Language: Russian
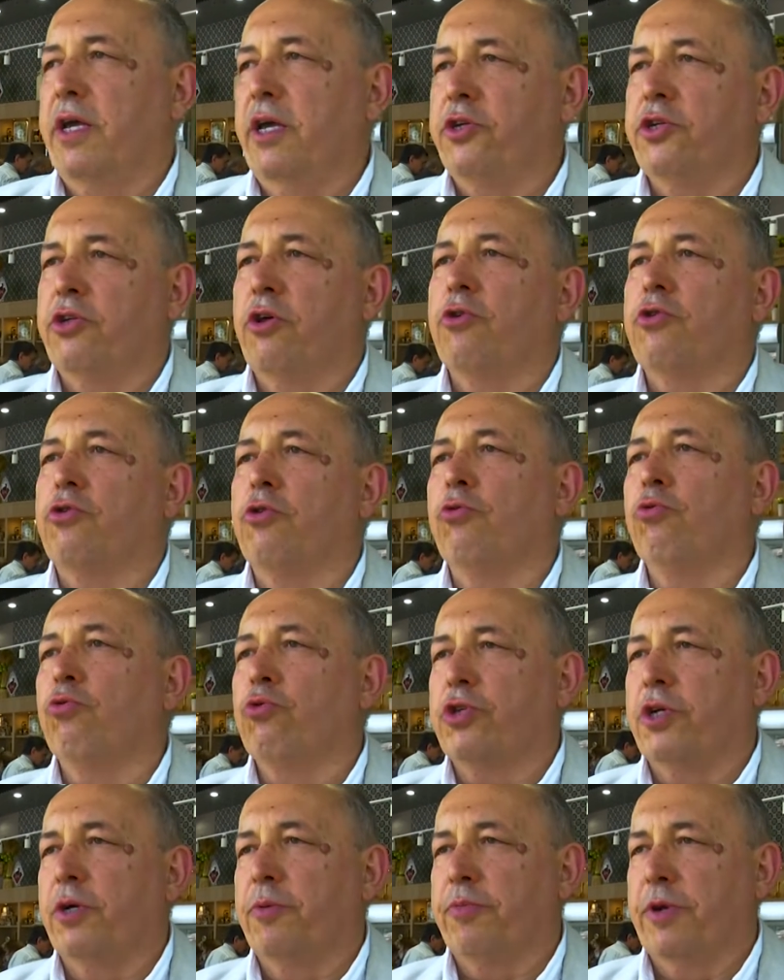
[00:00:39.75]
Я считаю, что
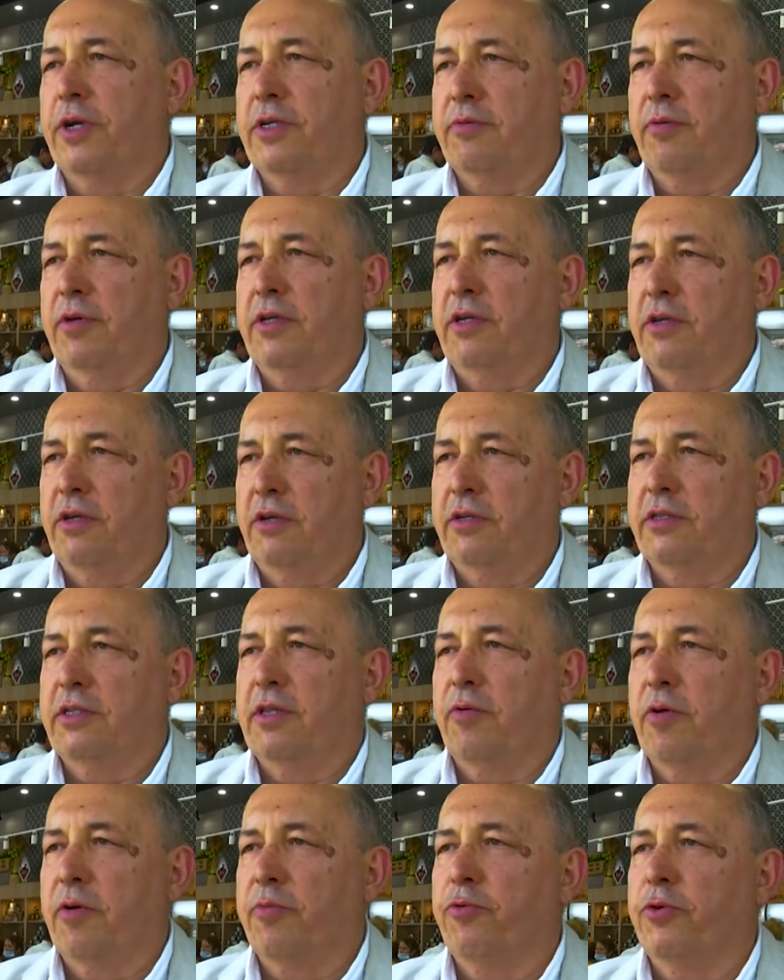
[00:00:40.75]
лучшие производители
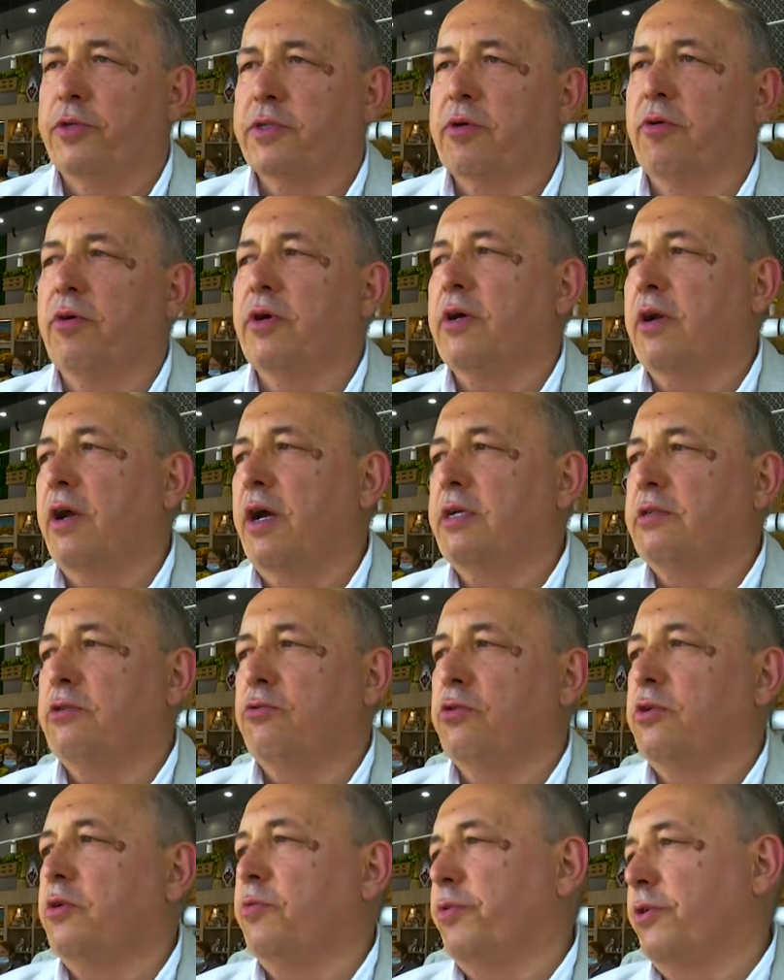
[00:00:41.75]
Ставропольского края
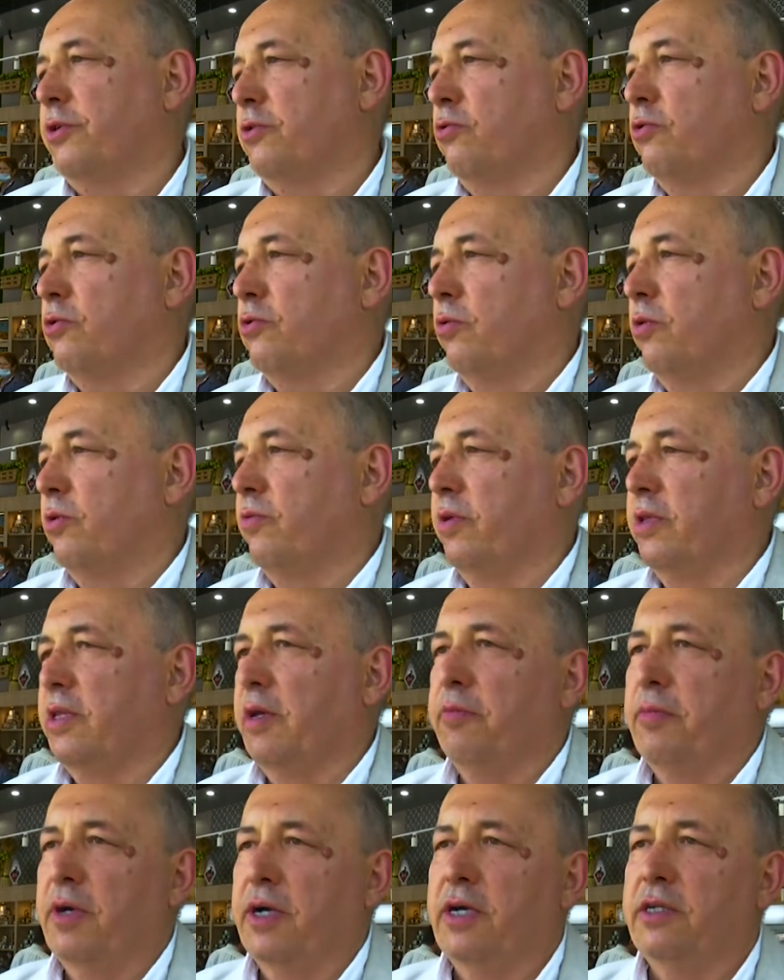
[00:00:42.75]
сегодня присутствуют в
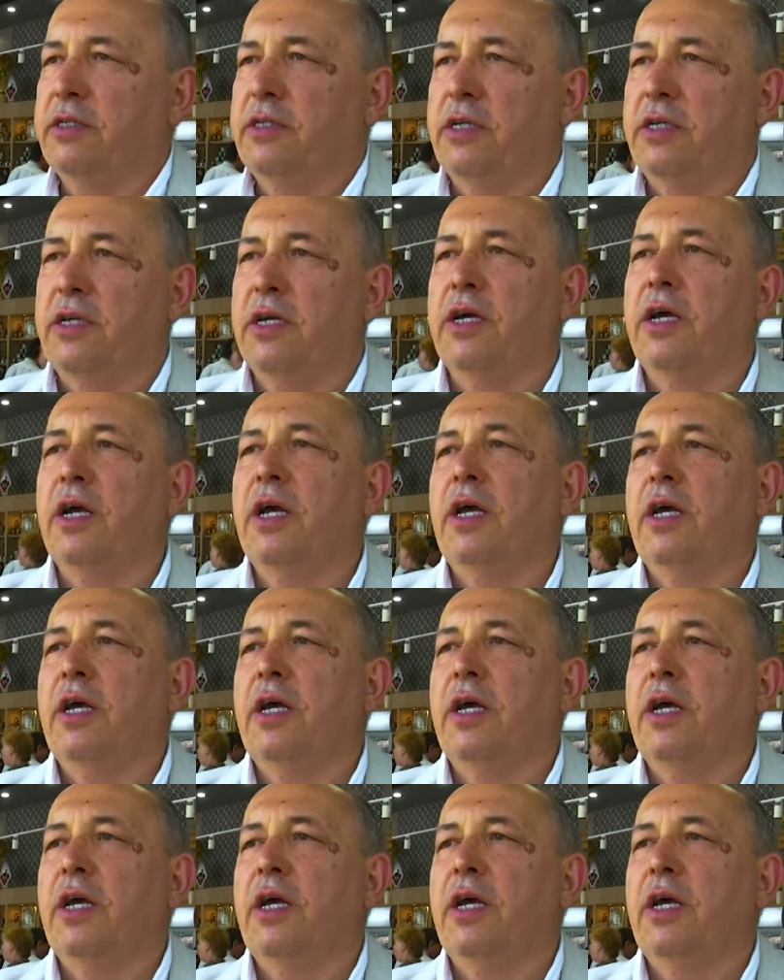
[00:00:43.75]
этом магазине.